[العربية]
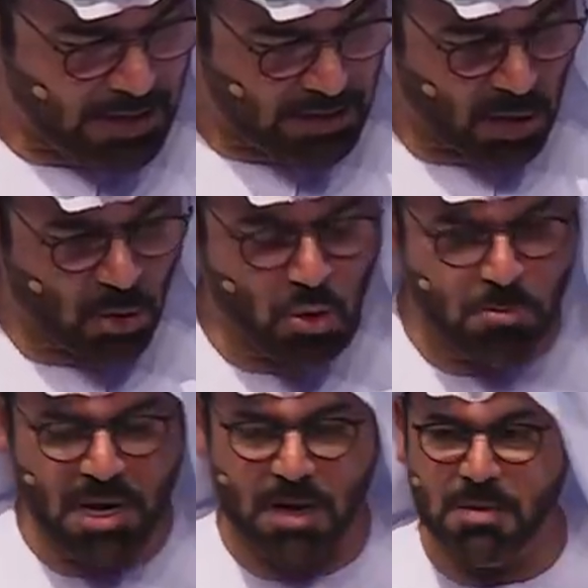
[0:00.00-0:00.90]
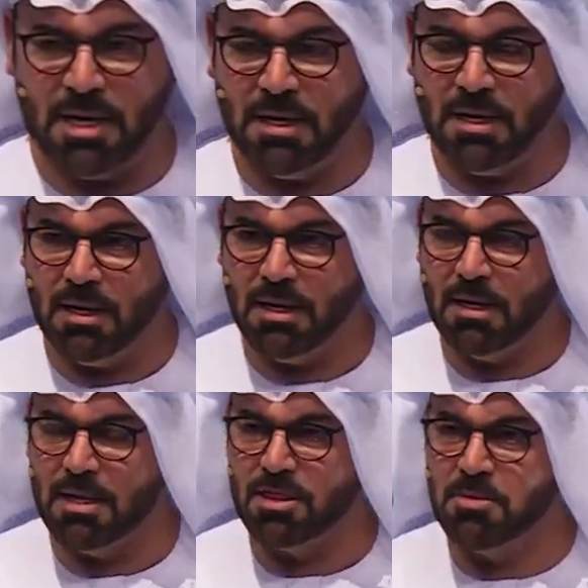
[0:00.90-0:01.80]
تقوم بعمل
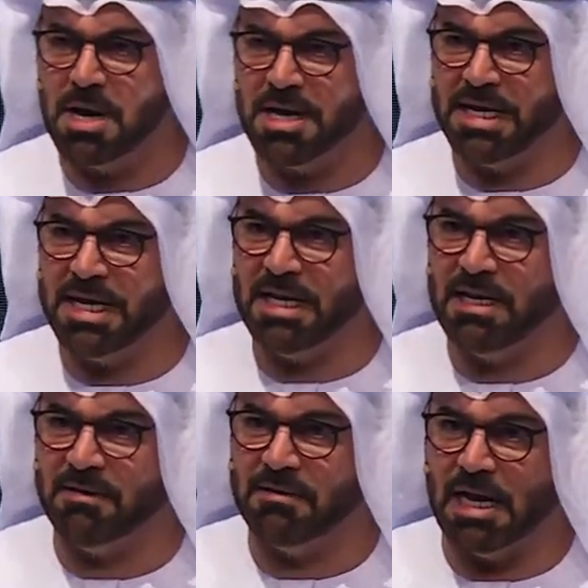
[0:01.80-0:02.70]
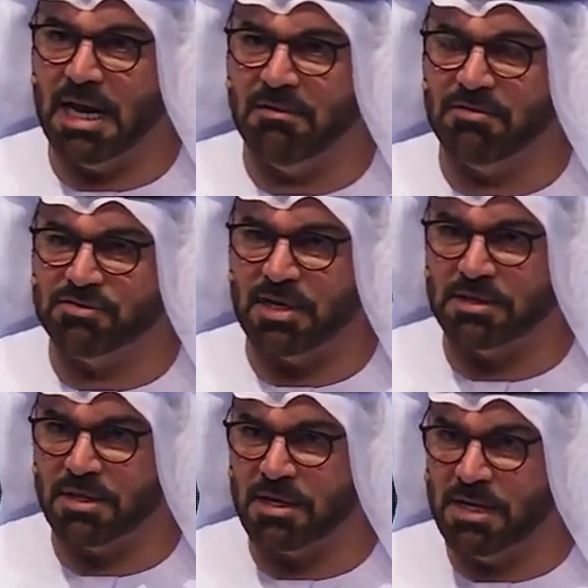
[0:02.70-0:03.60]
ثمانين ألف
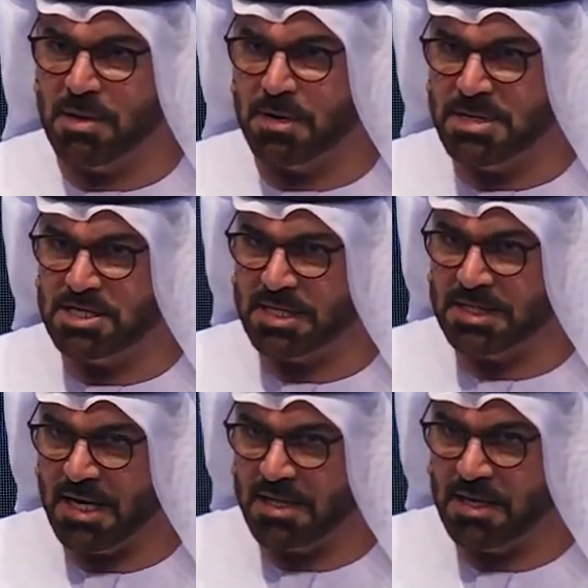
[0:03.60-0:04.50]
سطر لبرمجة هذا